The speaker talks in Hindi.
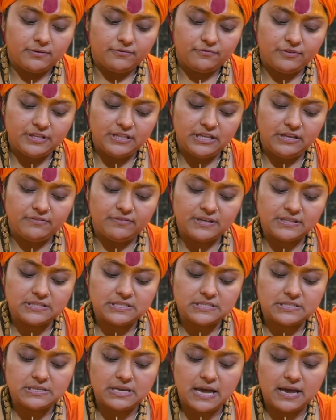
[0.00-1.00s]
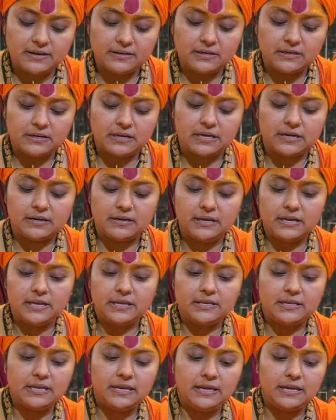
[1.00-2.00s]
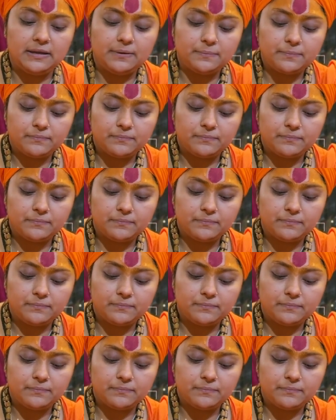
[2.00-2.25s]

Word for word: विधिवत स्नान करने की